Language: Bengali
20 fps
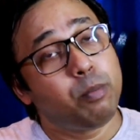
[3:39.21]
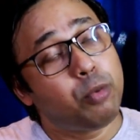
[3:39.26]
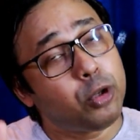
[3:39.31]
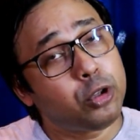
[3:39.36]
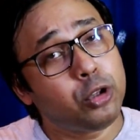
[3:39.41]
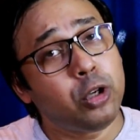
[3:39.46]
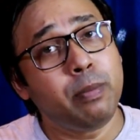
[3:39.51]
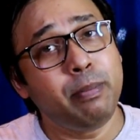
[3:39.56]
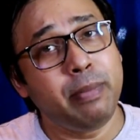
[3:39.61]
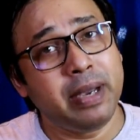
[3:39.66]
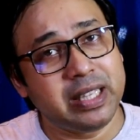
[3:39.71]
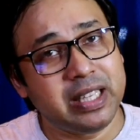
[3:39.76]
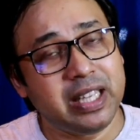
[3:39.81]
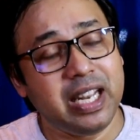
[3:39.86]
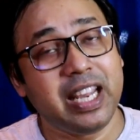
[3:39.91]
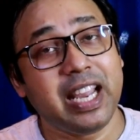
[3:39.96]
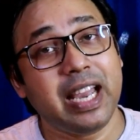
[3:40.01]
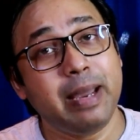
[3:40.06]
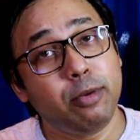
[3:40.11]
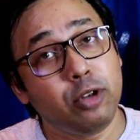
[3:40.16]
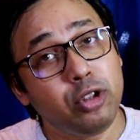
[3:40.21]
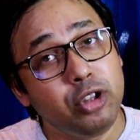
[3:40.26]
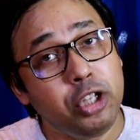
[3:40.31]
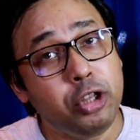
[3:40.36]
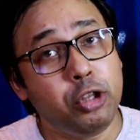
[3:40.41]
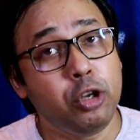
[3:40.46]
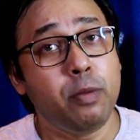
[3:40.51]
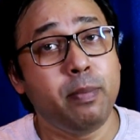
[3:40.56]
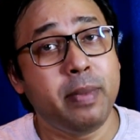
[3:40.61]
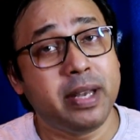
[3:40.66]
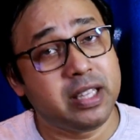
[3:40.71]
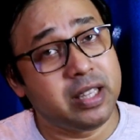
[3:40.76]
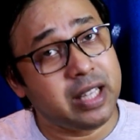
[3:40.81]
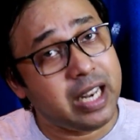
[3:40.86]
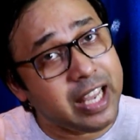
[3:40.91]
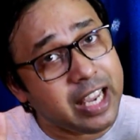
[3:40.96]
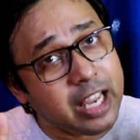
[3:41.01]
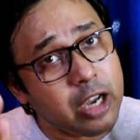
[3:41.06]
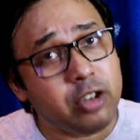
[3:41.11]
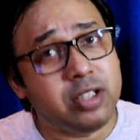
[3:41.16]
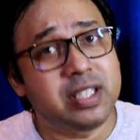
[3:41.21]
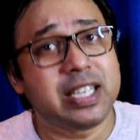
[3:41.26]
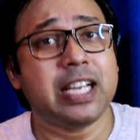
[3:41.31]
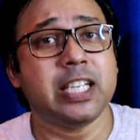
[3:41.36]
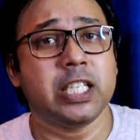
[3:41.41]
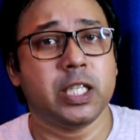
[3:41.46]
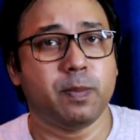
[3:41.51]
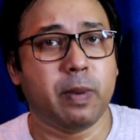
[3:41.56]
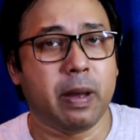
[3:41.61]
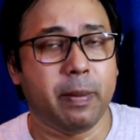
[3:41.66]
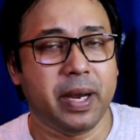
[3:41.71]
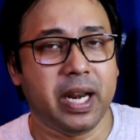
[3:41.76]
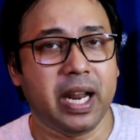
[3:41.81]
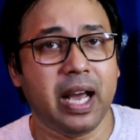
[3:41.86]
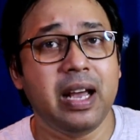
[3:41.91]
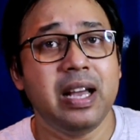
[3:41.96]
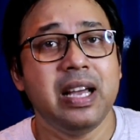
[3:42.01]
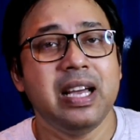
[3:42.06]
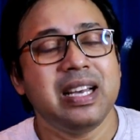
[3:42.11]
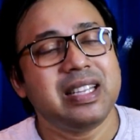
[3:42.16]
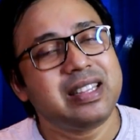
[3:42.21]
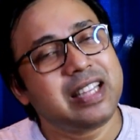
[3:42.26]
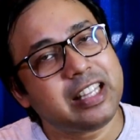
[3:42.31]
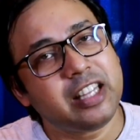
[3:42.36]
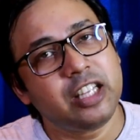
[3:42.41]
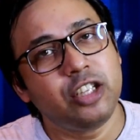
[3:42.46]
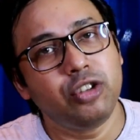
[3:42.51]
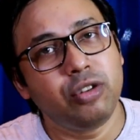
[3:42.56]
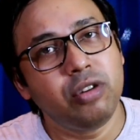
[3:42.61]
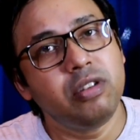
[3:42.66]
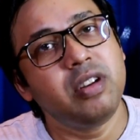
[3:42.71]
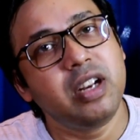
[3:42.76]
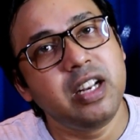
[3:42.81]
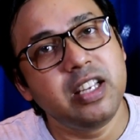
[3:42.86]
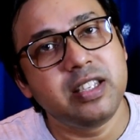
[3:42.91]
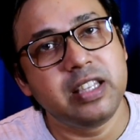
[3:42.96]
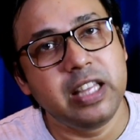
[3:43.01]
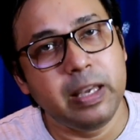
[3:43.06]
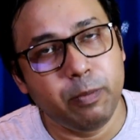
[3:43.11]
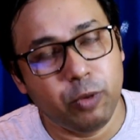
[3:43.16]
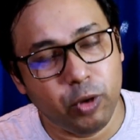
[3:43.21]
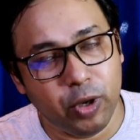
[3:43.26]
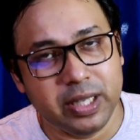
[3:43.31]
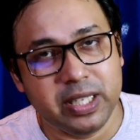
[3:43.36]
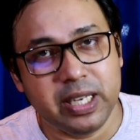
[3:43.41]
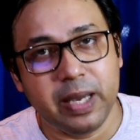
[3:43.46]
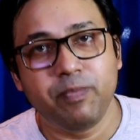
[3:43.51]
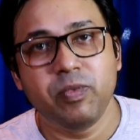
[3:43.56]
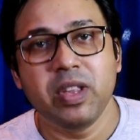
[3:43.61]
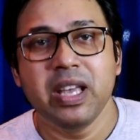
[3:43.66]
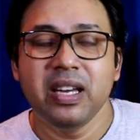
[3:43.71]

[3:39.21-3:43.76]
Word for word: প্রথম মেধাতালিকা এবং দ্বিতীয় মেধাতালিকাও চান্স পাবে না তাদের জন্য রিলিজ স্লিপ রয়েছে